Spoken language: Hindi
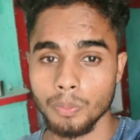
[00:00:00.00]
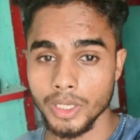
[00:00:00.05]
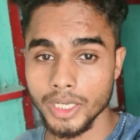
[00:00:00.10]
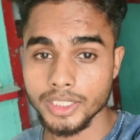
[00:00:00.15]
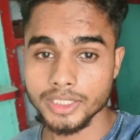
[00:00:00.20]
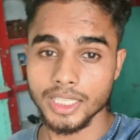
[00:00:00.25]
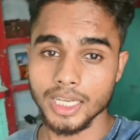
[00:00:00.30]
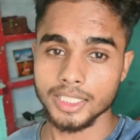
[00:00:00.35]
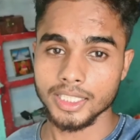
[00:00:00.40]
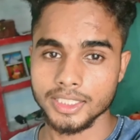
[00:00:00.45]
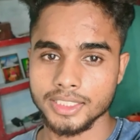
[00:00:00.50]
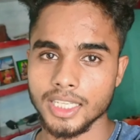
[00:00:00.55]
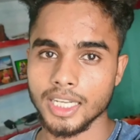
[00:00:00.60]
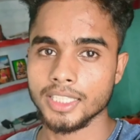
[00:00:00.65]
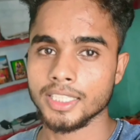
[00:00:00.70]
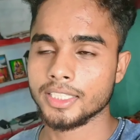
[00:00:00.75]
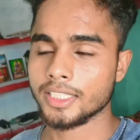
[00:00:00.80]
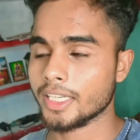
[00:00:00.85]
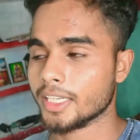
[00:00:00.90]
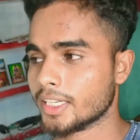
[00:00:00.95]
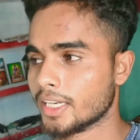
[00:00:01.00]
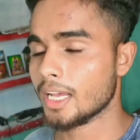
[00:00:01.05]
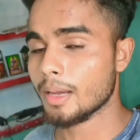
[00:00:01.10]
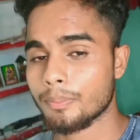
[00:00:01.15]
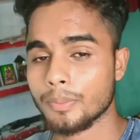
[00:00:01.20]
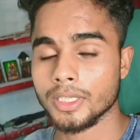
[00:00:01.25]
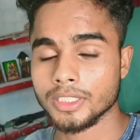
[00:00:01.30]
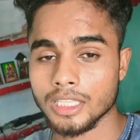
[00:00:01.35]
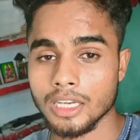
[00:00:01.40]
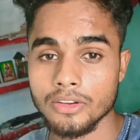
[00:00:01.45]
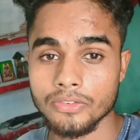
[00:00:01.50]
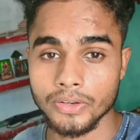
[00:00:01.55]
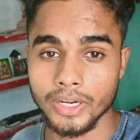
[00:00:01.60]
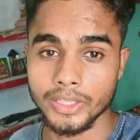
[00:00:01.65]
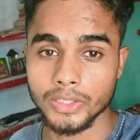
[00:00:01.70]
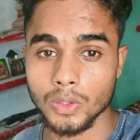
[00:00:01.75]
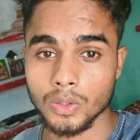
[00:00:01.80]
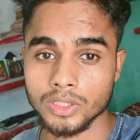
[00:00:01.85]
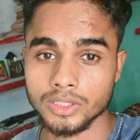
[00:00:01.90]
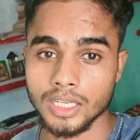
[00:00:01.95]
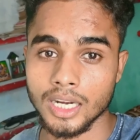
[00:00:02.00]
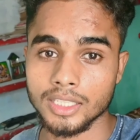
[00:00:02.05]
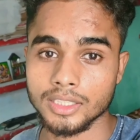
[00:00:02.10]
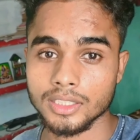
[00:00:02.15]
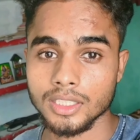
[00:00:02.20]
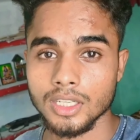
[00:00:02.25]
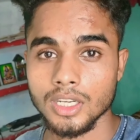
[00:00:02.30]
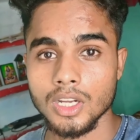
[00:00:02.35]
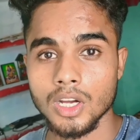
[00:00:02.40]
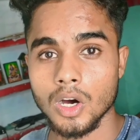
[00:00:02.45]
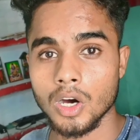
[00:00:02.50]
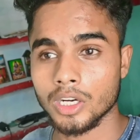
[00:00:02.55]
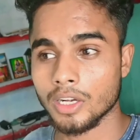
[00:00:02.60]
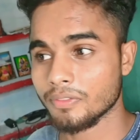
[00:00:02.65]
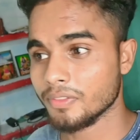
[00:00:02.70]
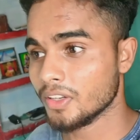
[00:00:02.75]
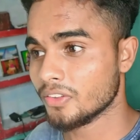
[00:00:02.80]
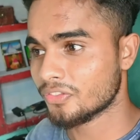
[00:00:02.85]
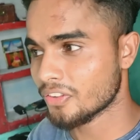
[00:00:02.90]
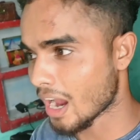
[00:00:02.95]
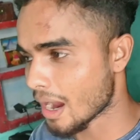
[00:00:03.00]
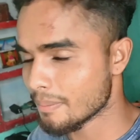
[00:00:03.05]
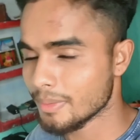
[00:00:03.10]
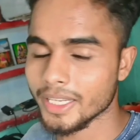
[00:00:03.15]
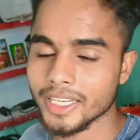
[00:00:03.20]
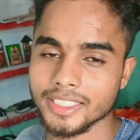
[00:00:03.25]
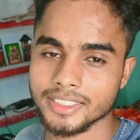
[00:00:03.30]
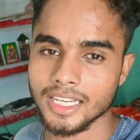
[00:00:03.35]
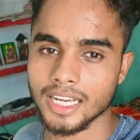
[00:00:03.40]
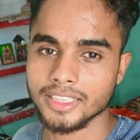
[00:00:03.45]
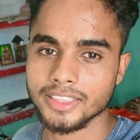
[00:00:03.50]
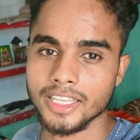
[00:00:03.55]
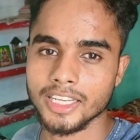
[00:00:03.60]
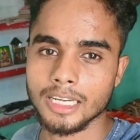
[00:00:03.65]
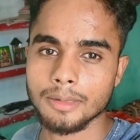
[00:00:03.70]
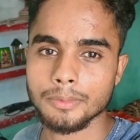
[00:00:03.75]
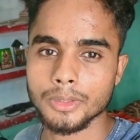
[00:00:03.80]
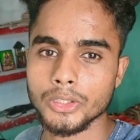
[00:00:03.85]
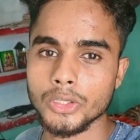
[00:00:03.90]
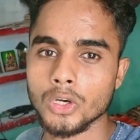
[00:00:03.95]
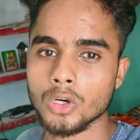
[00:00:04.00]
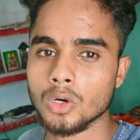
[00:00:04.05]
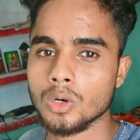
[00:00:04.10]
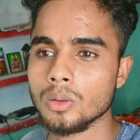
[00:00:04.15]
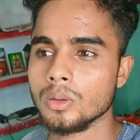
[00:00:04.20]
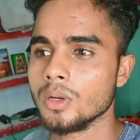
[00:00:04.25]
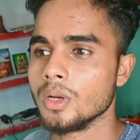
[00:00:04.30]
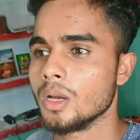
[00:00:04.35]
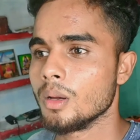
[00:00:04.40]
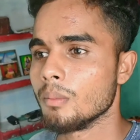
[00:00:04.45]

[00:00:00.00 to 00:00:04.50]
प्लीज़ ज़्यादा से ज़्यादा शेयर करें अपने सभी फ्रेंडों के साथ और अपने फैमिली के साथ देखें वीडियो को